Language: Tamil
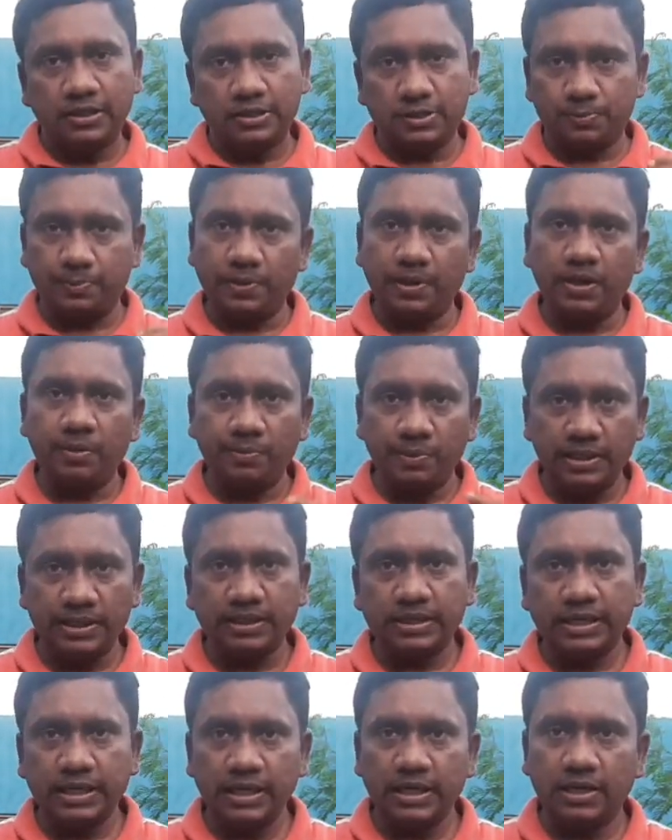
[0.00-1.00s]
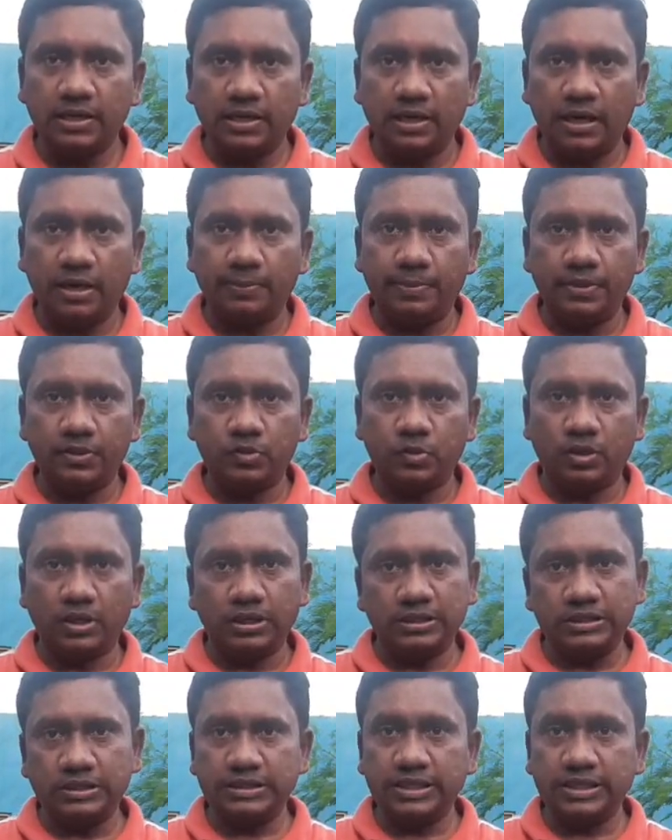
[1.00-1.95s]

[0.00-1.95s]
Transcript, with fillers: ஸ்பேம்லேயும் இல்லை அப்படின்னு சொன்னால்